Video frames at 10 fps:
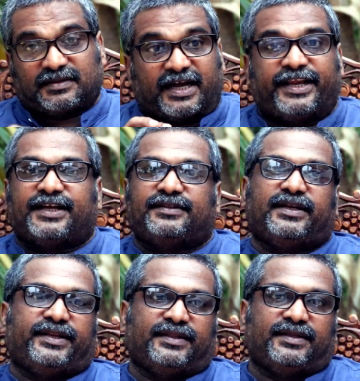
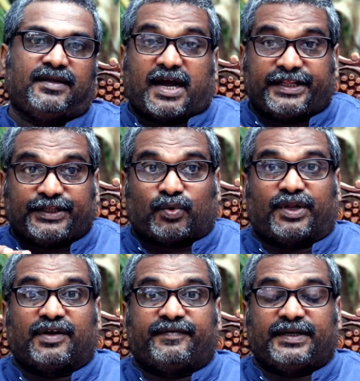தாயகத்தில் இருந்து அதை
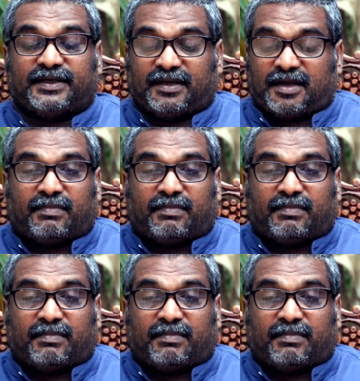தொடங்குவதற்கு